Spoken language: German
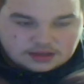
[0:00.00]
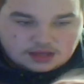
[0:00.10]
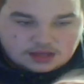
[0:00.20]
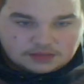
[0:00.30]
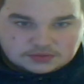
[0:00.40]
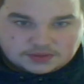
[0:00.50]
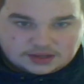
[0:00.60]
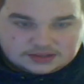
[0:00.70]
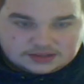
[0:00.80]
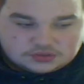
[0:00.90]
Ich muss mal
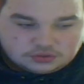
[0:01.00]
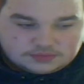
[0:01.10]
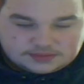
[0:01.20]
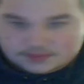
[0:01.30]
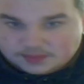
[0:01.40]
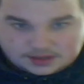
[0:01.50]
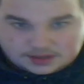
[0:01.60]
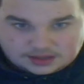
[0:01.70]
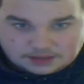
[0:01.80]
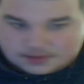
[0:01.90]
alles gucken, wie ich mal
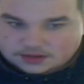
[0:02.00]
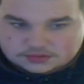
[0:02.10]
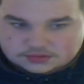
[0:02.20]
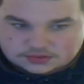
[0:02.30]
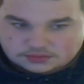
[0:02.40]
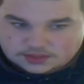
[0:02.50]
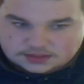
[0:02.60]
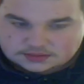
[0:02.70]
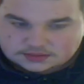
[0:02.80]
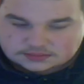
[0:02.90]
meine Kamera und so
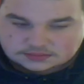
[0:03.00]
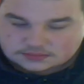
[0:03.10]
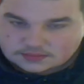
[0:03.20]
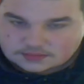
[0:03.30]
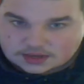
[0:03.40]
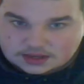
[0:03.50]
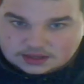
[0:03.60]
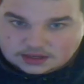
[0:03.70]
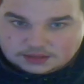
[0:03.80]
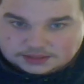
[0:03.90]
machen.
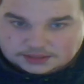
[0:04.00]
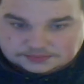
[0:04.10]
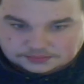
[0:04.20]
Aber